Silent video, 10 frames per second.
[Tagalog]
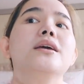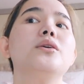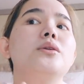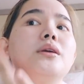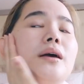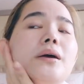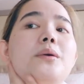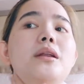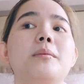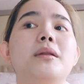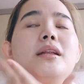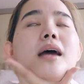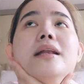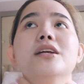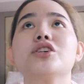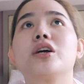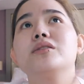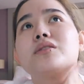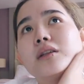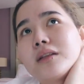ngayon, ang gagawin namin ni Daddy
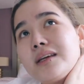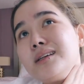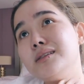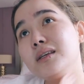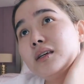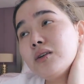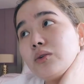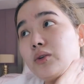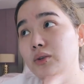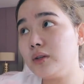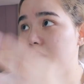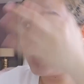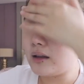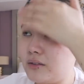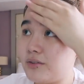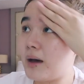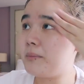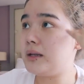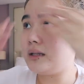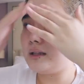Charles Sunday kasi ngayon, and
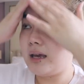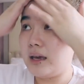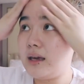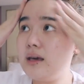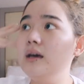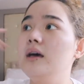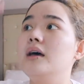family day.